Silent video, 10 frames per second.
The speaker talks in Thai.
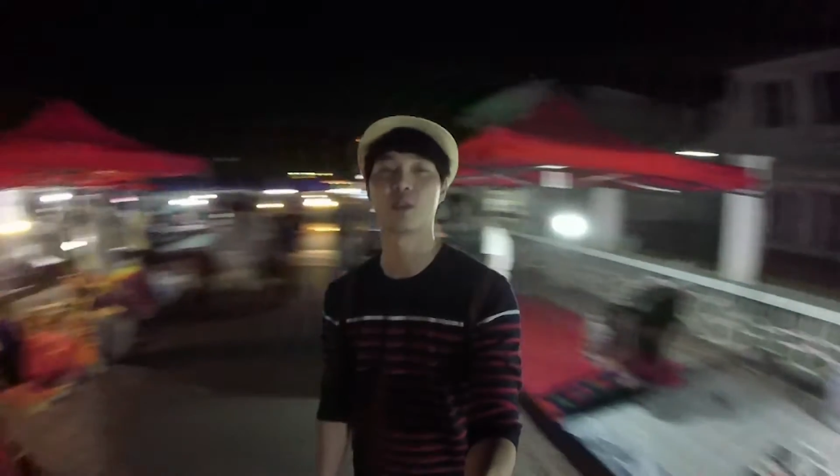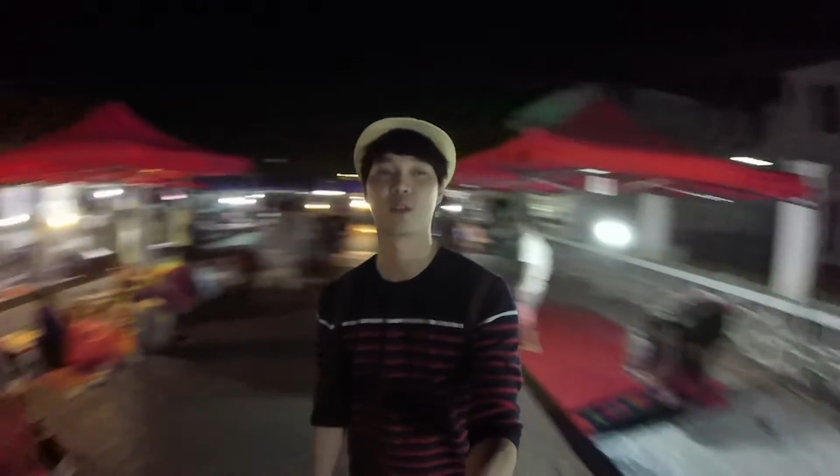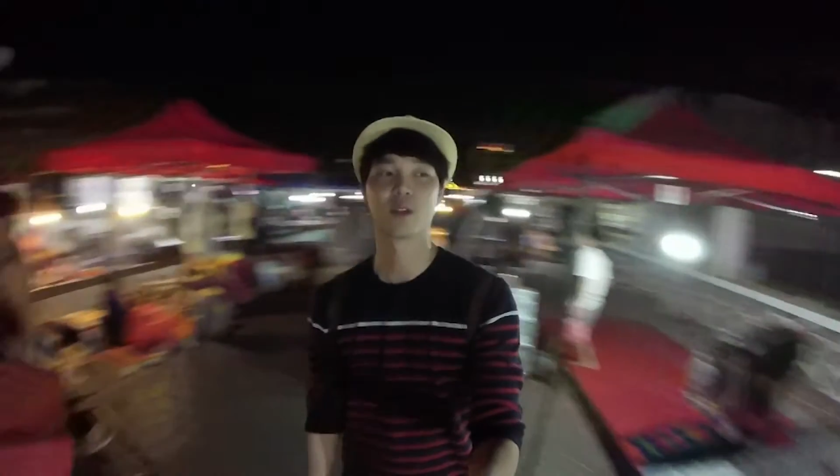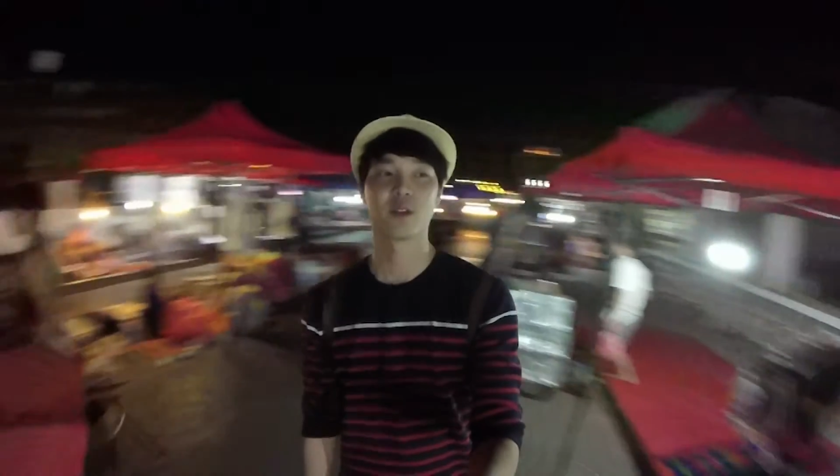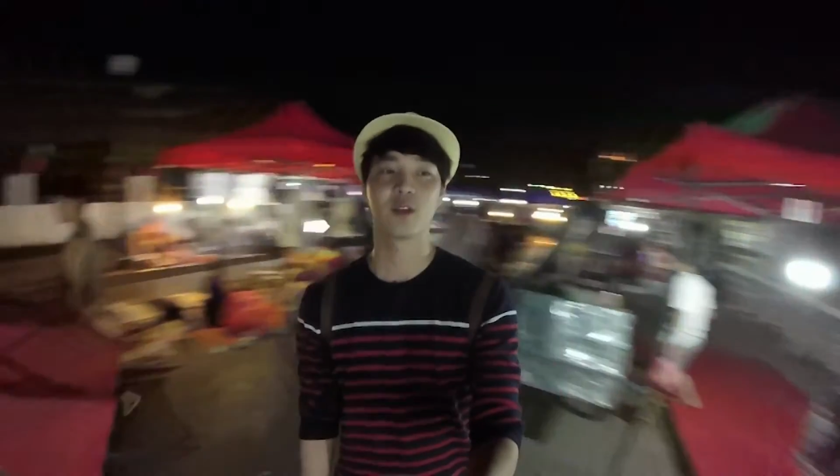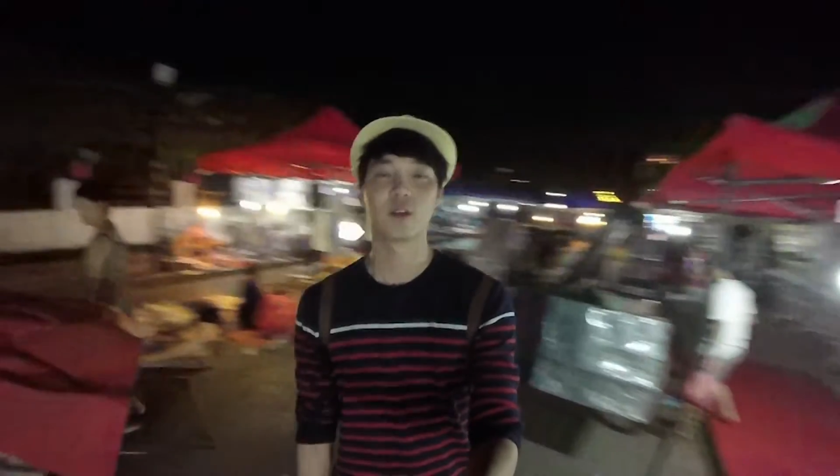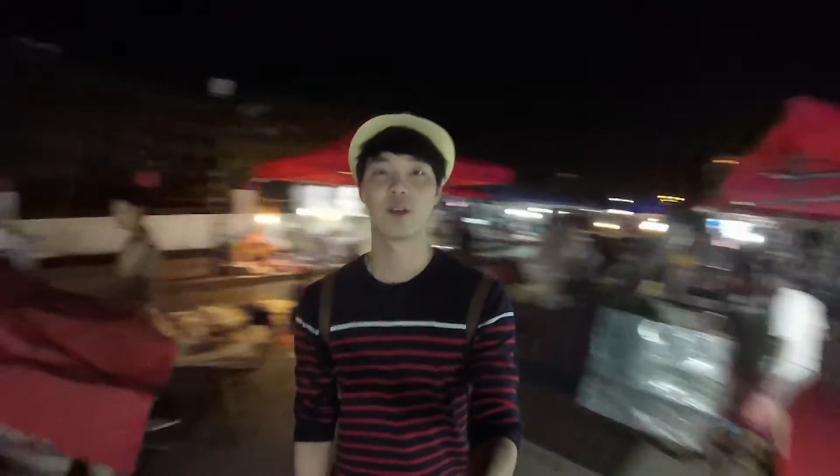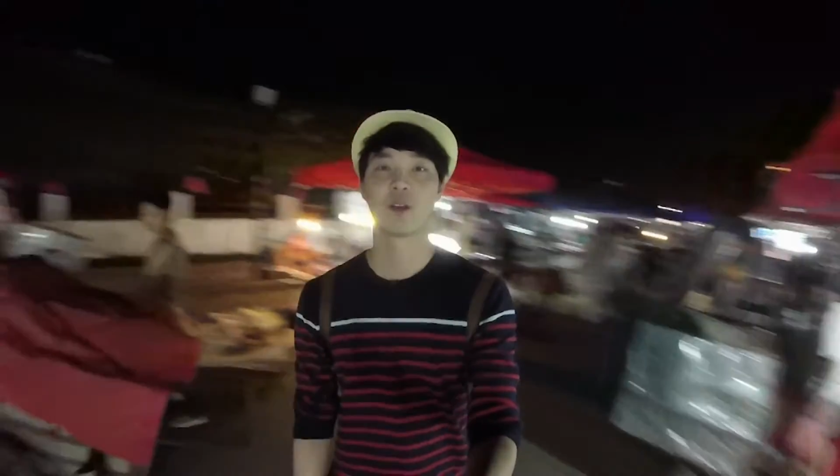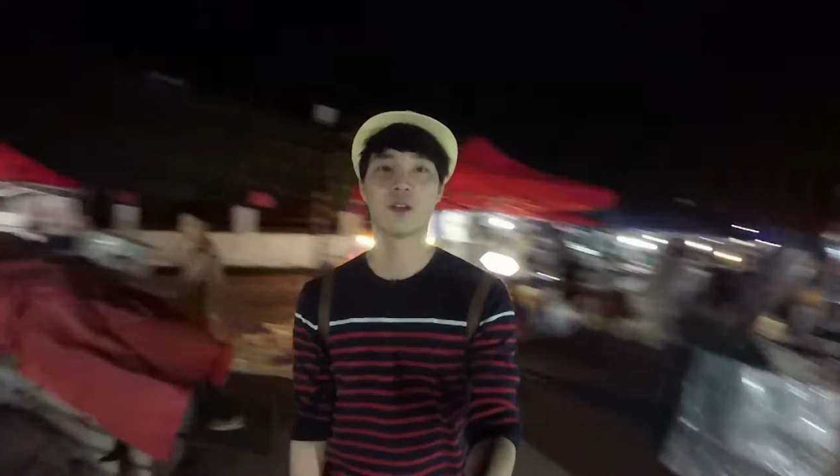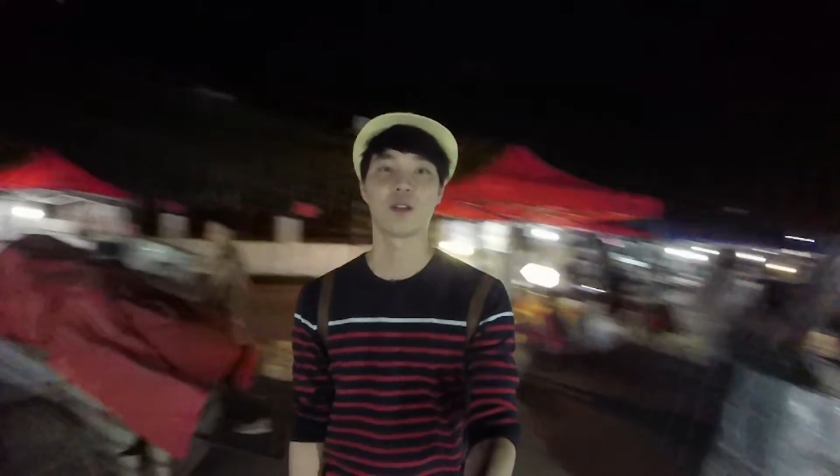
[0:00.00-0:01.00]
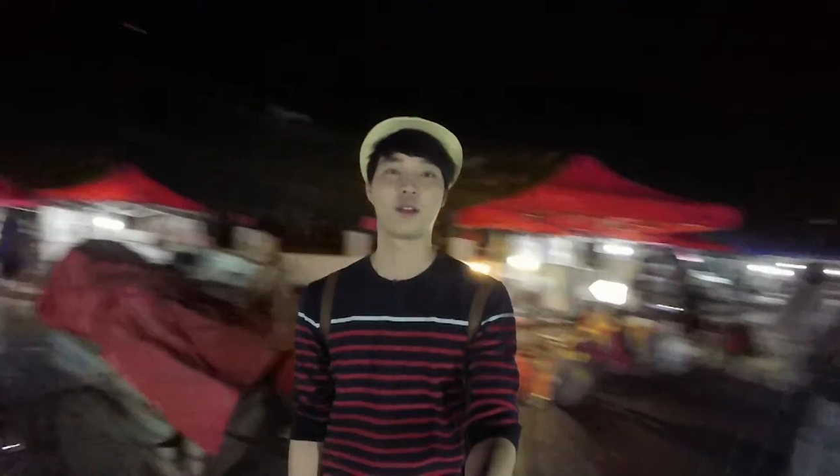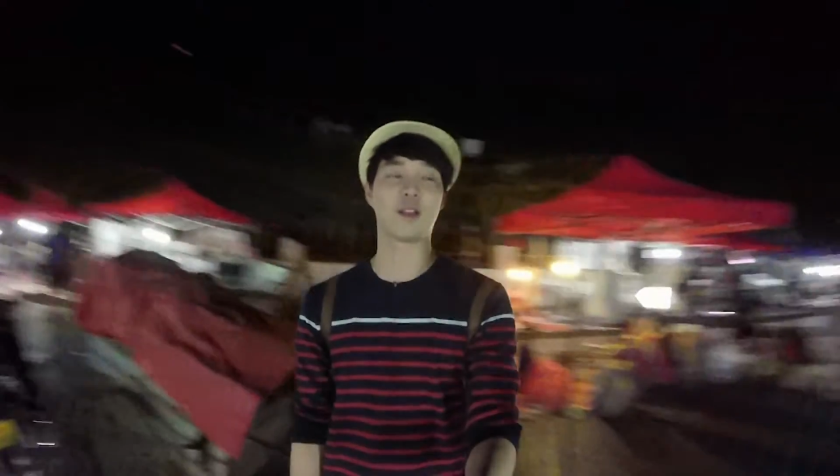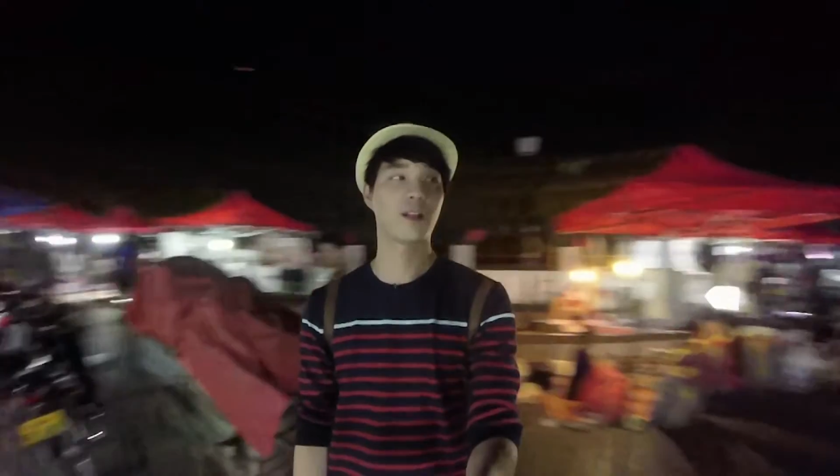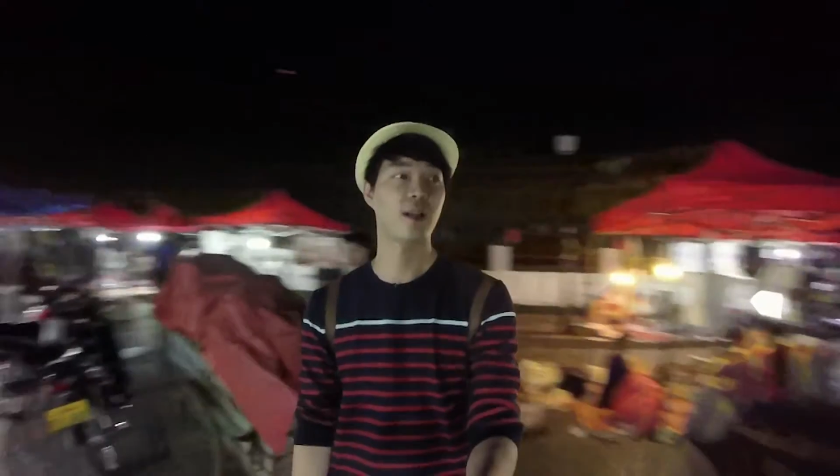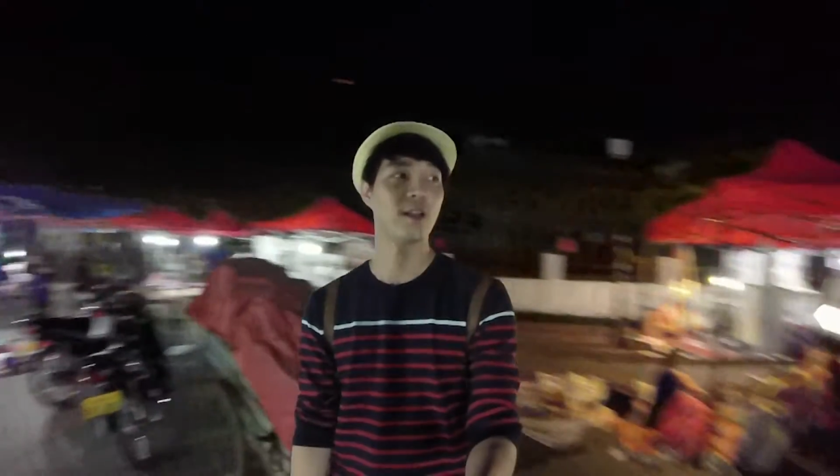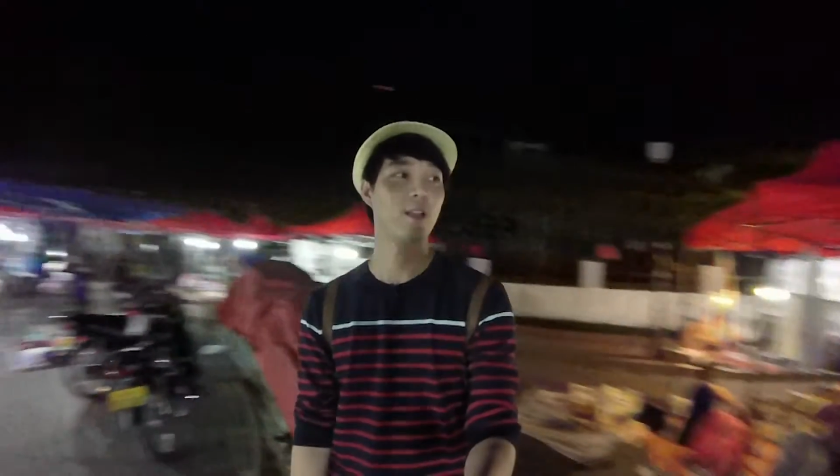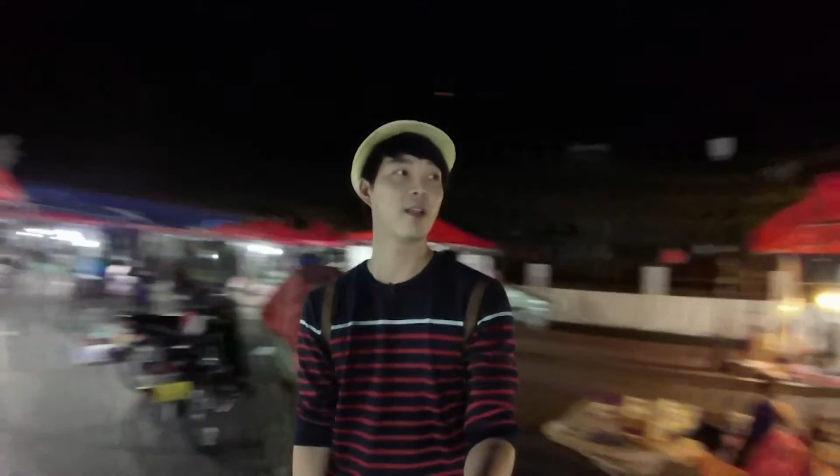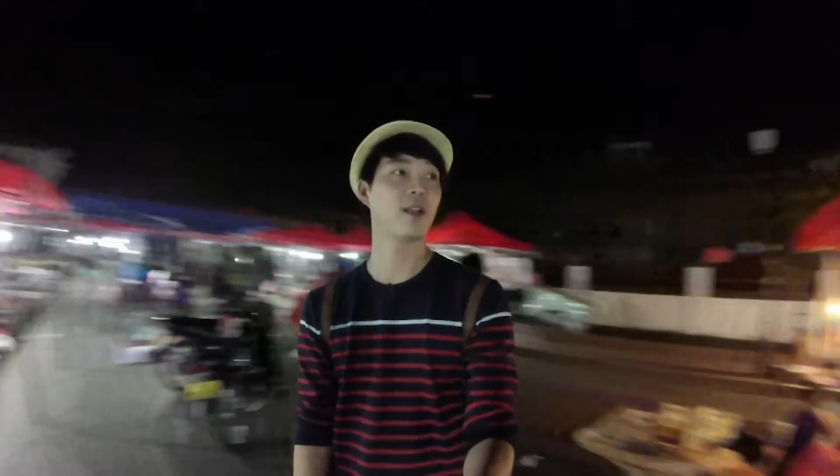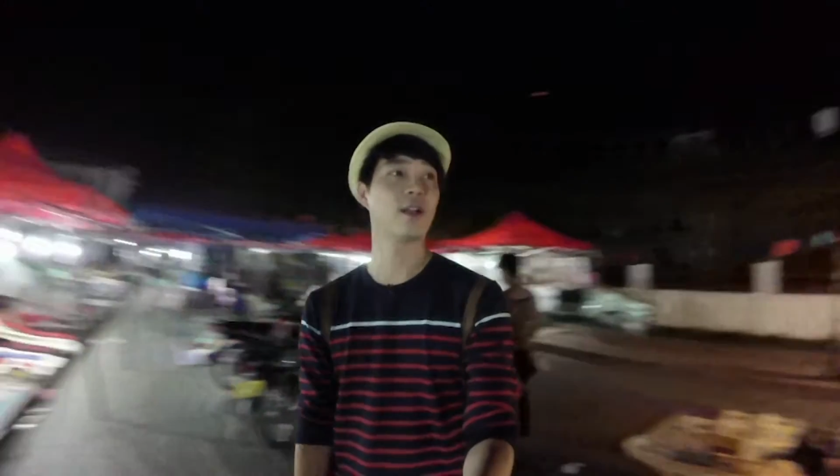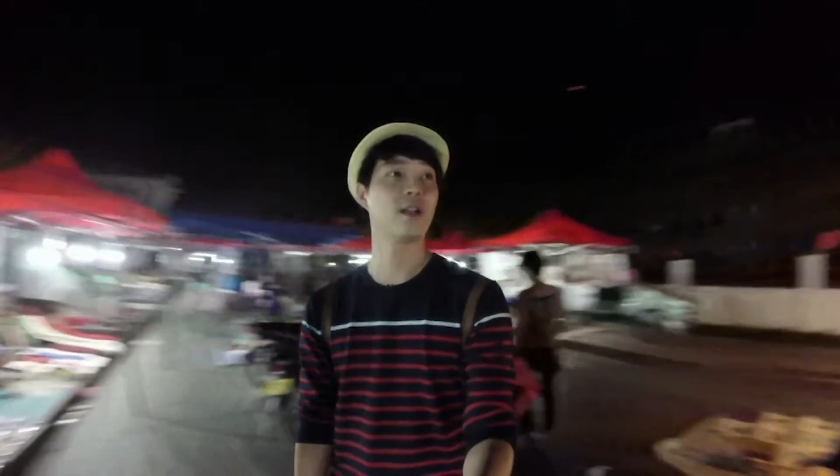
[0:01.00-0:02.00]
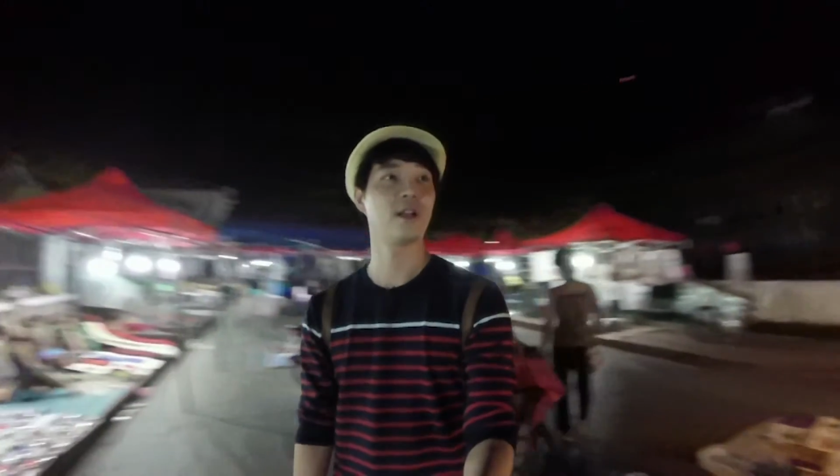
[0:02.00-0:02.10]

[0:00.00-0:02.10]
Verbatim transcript: ง พอตกค่ำออกมาหาอะไร